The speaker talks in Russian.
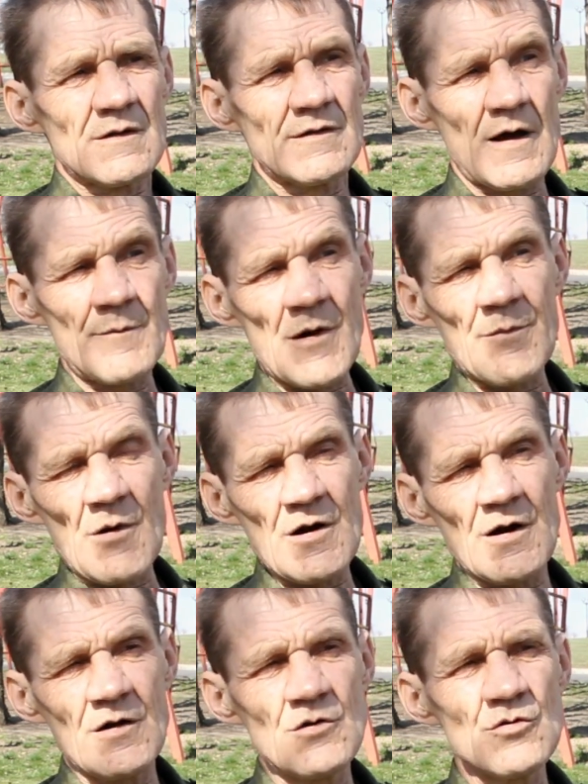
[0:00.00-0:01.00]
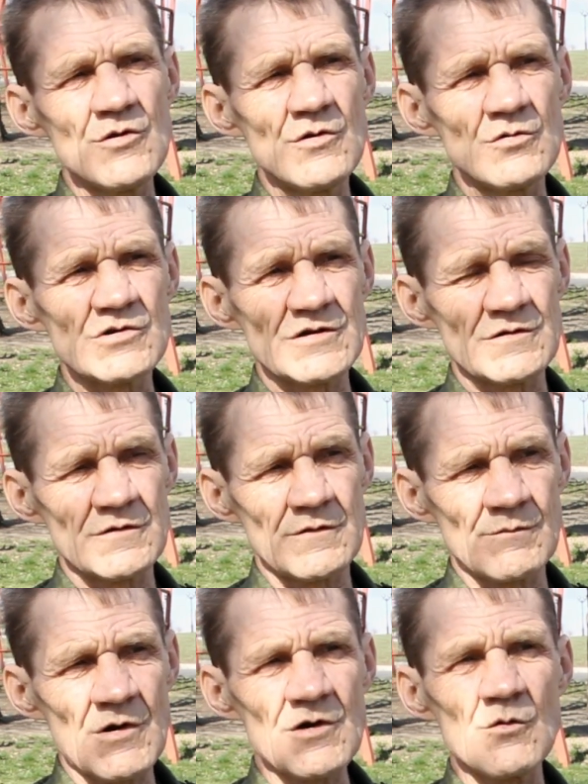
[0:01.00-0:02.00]
Там попали люди
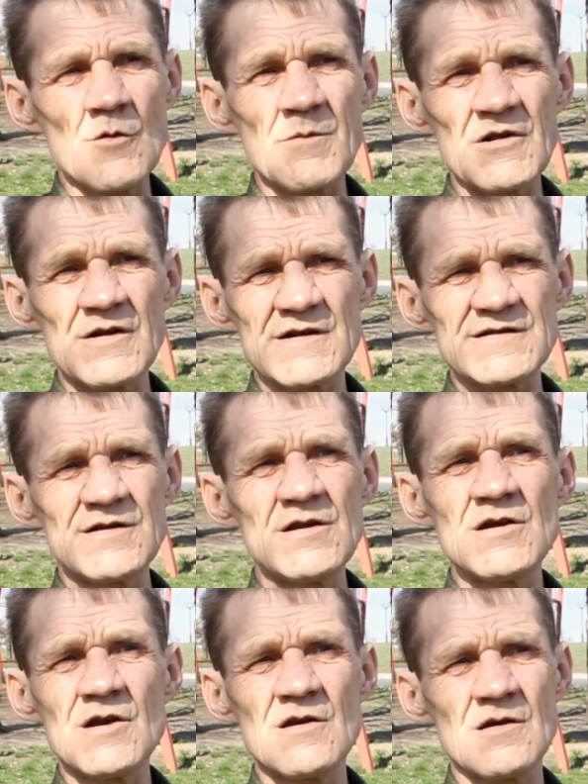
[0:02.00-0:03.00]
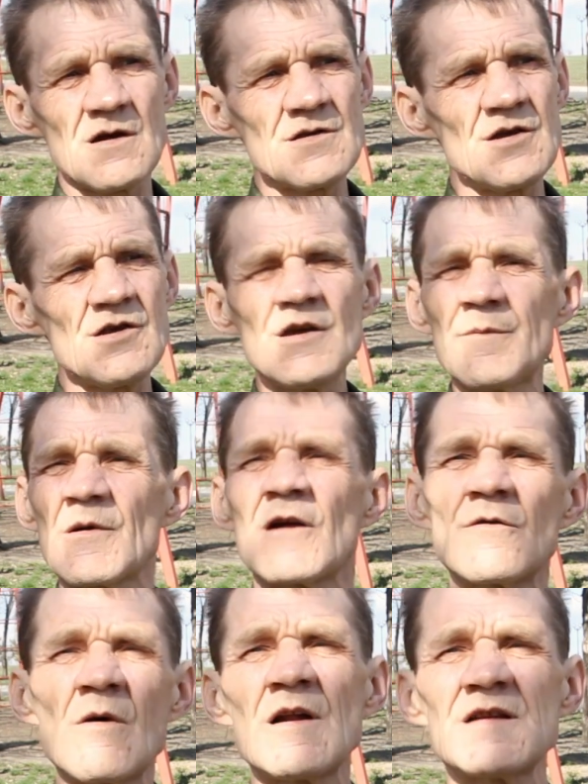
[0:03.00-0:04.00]
уже моего подразделения, они не
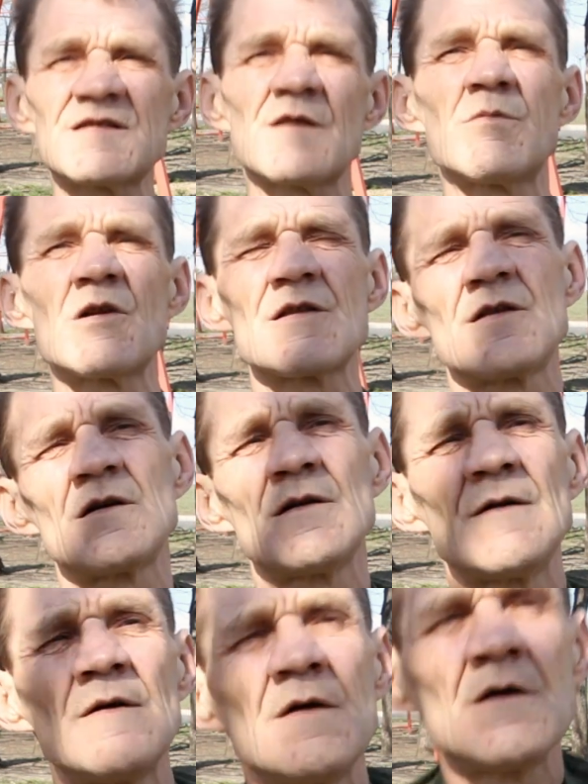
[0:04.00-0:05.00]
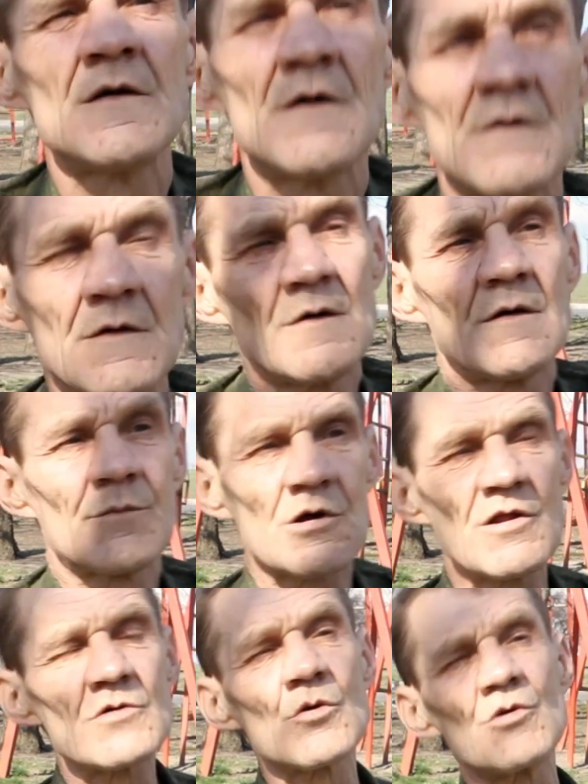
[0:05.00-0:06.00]
прорвались обратно
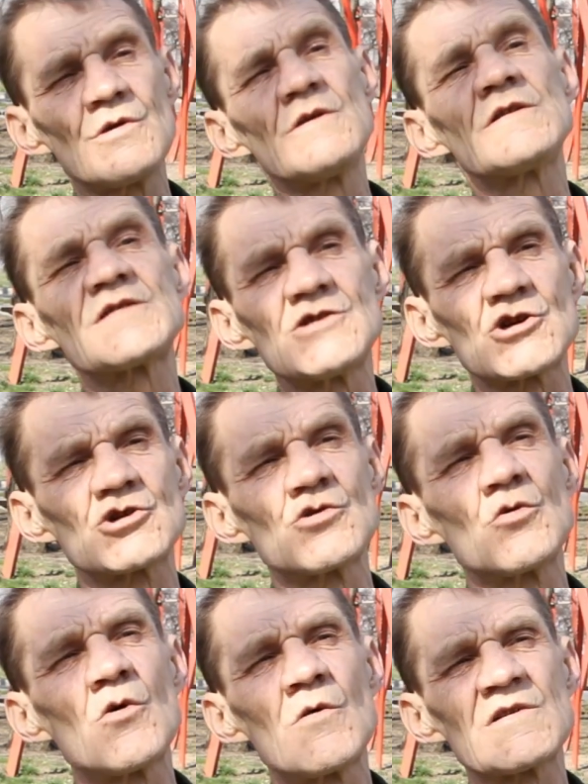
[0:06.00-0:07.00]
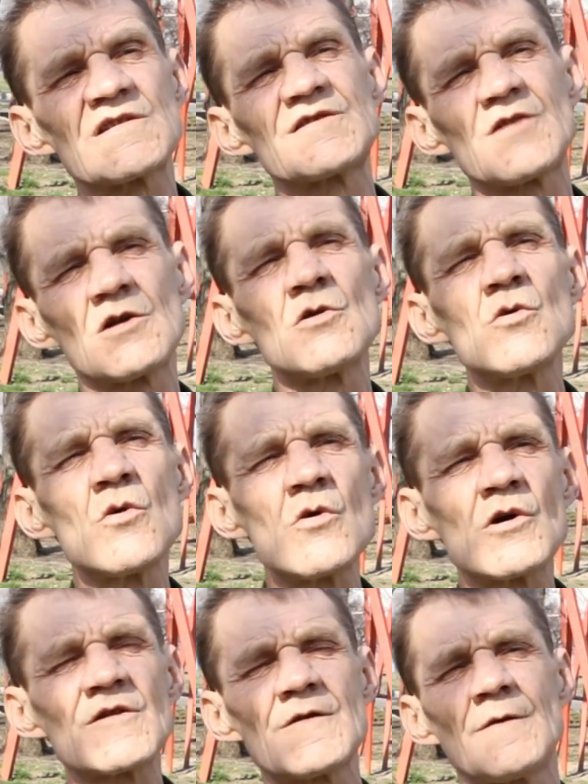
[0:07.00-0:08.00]
по дороге Снежного,
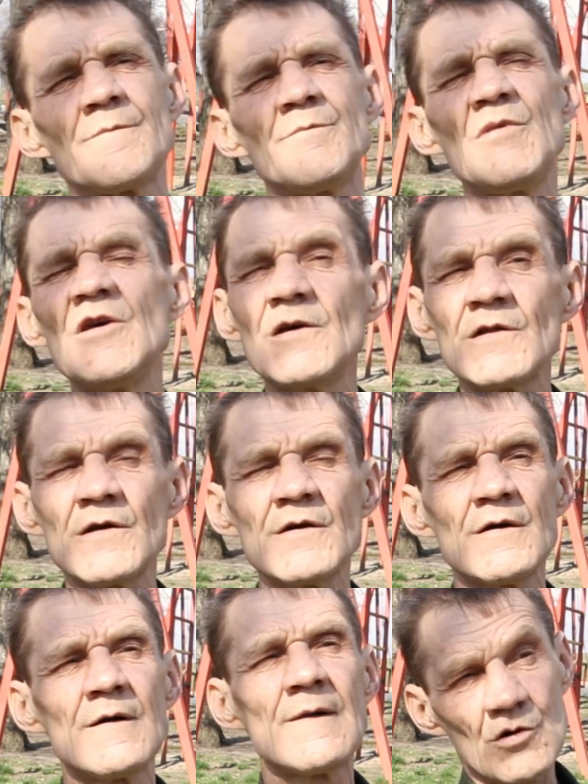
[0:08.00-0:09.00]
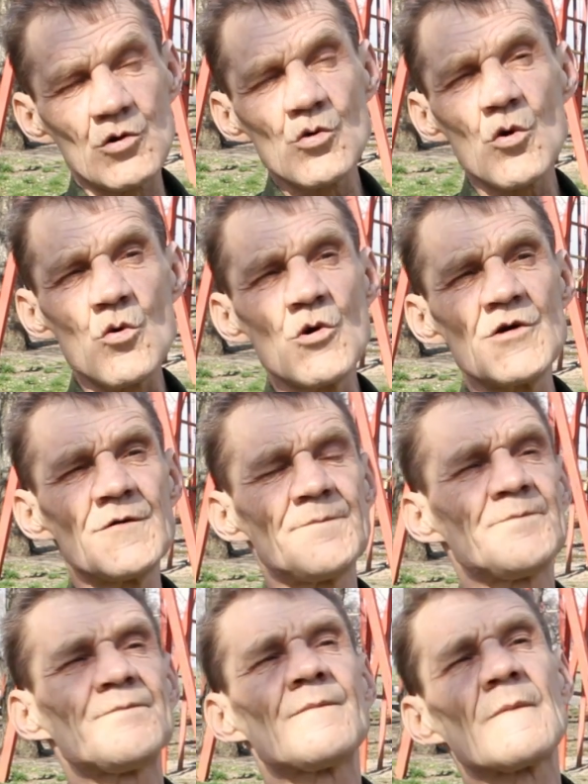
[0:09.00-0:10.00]
стрелок там белый, глухой,
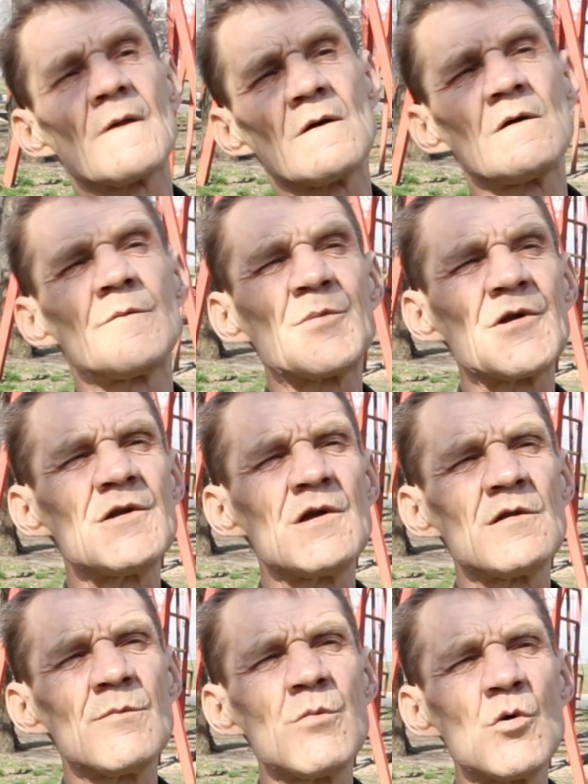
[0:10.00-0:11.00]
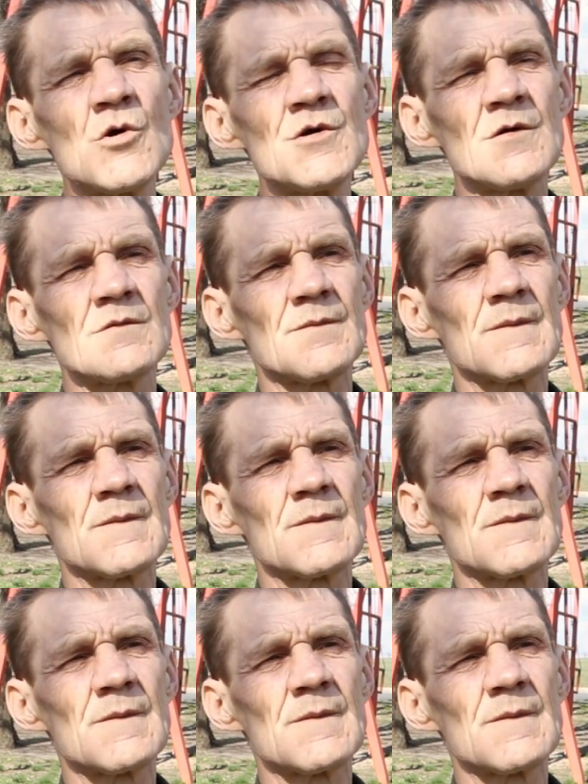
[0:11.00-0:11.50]
принял бой